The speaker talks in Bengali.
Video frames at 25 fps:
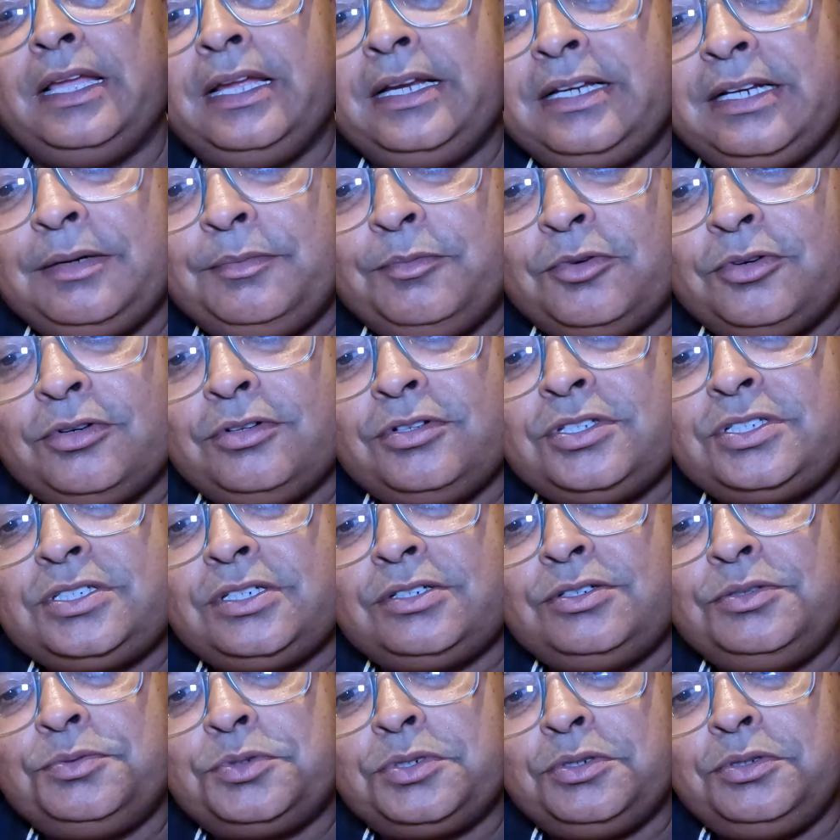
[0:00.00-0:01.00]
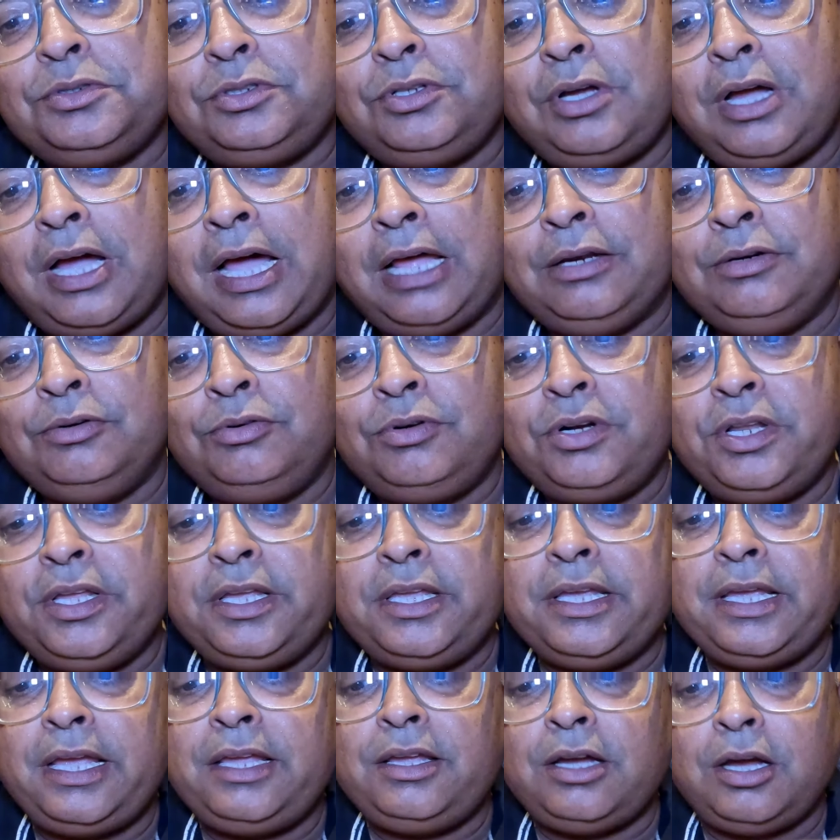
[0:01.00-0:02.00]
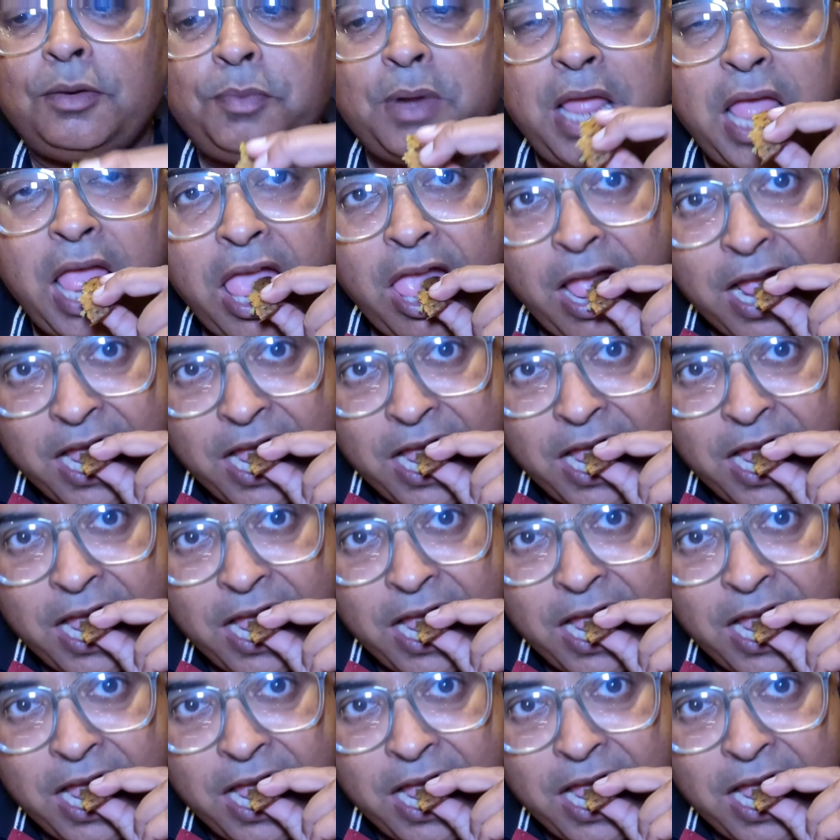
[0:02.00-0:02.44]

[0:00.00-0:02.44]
এটা মনে হচ্ছে খুব সম্ভবত আলুর টিকিয়াই হবে